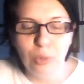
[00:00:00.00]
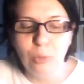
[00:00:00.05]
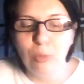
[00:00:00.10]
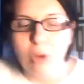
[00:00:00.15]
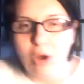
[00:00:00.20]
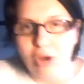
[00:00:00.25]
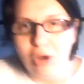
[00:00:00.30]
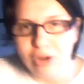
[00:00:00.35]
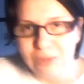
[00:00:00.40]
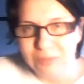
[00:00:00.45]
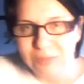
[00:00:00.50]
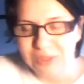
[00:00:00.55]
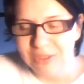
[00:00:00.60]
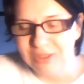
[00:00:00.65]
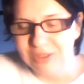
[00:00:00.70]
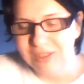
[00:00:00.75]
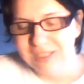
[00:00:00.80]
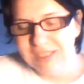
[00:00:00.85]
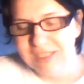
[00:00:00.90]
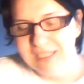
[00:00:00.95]
più
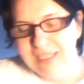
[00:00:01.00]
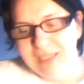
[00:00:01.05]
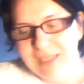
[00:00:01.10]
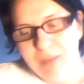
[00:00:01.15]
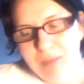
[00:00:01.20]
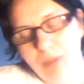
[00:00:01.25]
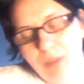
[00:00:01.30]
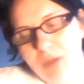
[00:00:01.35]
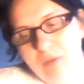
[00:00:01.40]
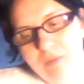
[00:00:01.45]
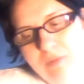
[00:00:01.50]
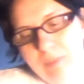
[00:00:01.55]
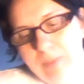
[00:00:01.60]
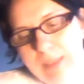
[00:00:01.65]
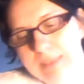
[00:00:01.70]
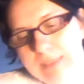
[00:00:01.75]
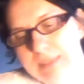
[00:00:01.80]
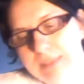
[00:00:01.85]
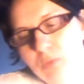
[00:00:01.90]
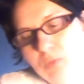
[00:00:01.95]
morbido, però fa
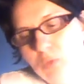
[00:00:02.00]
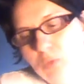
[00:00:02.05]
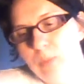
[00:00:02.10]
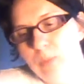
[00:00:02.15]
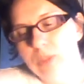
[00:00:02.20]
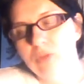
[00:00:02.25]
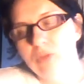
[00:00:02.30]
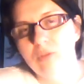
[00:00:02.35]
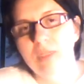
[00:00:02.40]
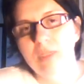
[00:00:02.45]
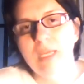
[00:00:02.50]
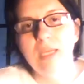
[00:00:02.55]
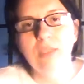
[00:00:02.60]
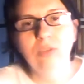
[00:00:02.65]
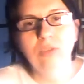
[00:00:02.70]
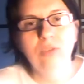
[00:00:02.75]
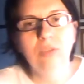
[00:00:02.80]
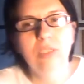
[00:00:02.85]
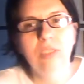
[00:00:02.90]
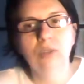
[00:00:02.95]
parte del suo
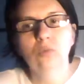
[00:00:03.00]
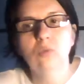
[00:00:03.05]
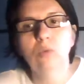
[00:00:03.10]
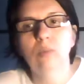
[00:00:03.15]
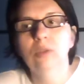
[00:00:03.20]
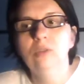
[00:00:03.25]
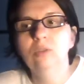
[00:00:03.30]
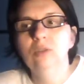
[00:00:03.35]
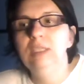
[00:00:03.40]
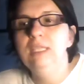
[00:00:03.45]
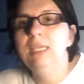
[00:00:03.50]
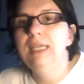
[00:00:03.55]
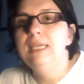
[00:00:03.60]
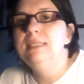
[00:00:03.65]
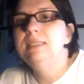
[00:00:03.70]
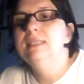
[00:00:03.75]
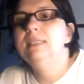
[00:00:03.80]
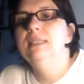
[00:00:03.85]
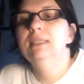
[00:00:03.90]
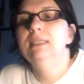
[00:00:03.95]
personaggio, del suo modo di
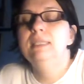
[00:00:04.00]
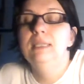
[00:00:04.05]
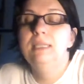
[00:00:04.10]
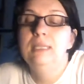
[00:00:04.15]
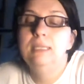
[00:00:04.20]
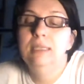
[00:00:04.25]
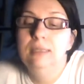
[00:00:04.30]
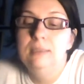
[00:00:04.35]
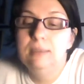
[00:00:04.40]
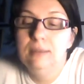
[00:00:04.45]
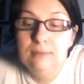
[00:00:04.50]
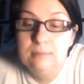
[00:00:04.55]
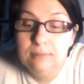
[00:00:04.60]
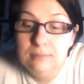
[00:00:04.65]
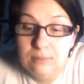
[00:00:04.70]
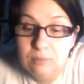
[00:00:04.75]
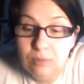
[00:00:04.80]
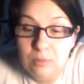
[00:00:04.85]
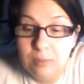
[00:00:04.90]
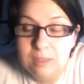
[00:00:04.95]
essere, del,
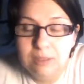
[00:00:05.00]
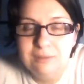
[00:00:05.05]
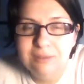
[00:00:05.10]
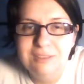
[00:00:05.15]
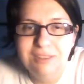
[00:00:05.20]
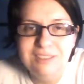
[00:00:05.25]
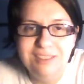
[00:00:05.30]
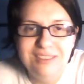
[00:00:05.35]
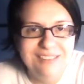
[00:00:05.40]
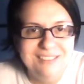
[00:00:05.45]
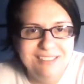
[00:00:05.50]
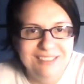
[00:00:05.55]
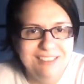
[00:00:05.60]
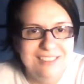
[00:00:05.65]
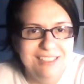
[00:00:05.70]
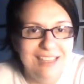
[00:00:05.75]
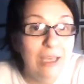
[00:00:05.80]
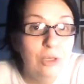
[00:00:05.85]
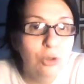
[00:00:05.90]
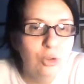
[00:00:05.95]
insomma,
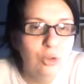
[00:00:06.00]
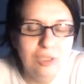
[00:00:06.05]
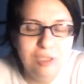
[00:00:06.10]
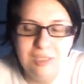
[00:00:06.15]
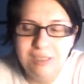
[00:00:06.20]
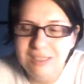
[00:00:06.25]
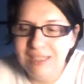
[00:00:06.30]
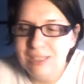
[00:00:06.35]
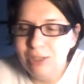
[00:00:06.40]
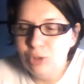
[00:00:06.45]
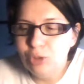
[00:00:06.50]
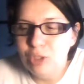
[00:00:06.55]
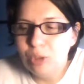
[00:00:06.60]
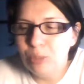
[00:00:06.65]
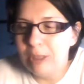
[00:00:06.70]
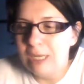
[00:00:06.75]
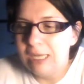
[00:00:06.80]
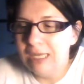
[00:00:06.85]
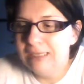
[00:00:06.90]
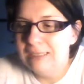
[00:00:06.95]
è così e lo si
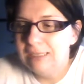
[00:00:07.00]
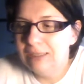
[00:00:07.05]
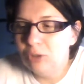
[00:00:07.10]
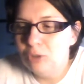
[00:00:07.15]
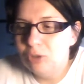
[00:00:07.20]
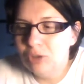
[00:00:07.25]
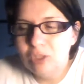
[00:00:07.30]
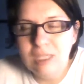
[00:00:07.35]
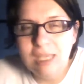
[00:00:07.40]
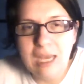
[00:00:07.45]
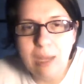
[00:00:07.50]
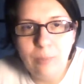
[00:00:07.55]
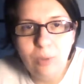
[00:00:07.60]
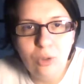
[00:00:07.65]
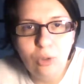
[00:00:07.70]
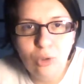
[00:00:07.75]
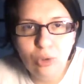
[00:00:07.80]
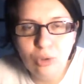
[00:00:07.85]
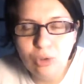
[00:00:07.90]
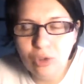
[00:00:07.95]
prende o lo si ama
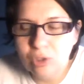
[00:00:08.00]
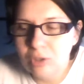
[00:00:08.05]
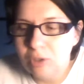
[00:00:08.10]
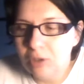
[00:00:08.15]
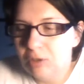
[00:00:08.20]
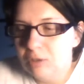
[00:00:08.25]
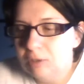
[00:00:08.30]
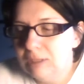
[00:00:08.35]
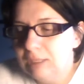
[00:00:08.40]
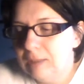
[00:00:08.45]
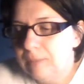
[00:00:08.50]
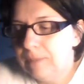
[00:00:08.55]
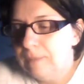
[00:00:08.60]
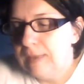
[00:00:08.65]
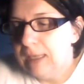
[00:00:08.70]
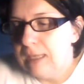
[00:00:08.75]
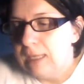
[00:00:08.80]
o lo si odia.